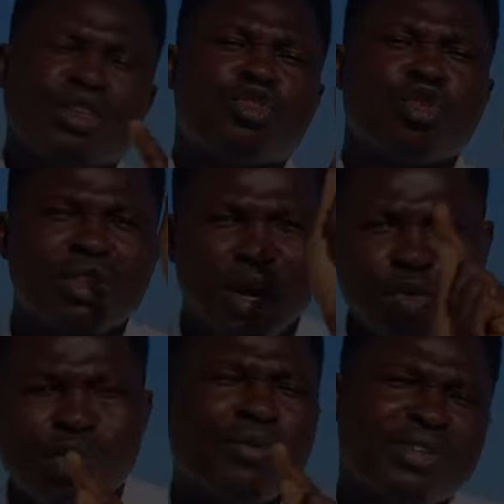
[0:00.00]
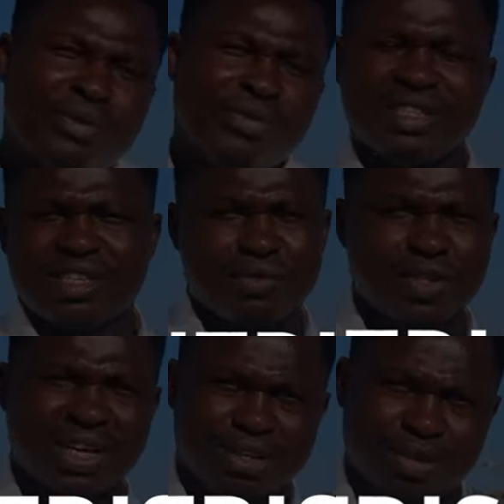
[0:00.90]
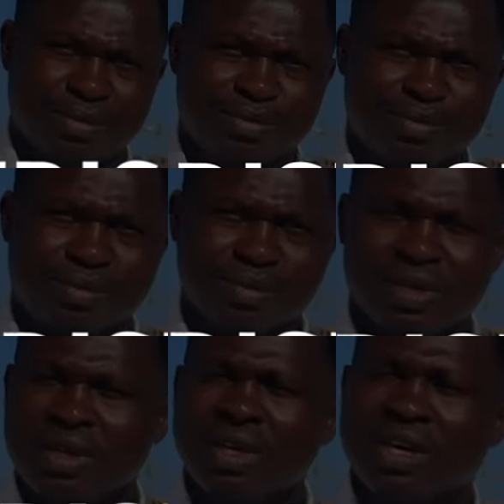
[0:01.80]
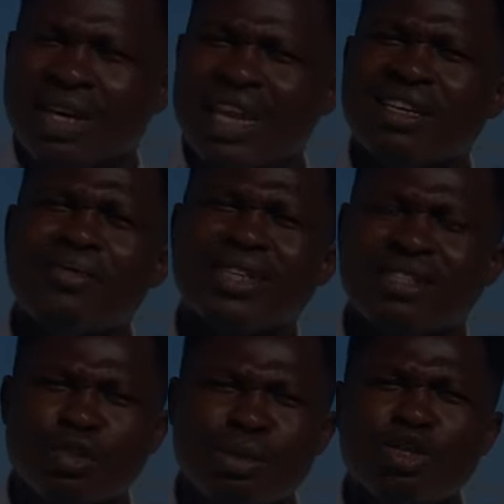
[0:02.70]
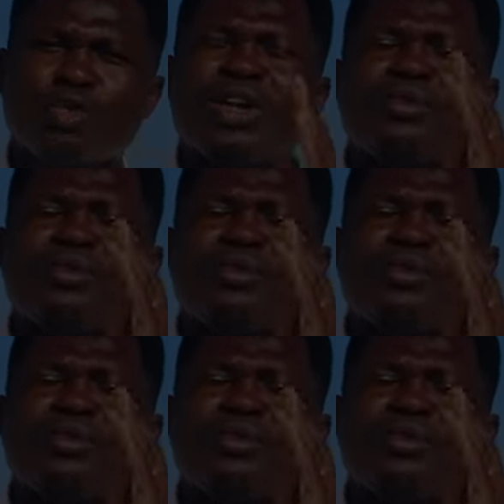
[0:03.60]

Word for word: ce dans quoi vous investissez votre argent. Les investissements, je vais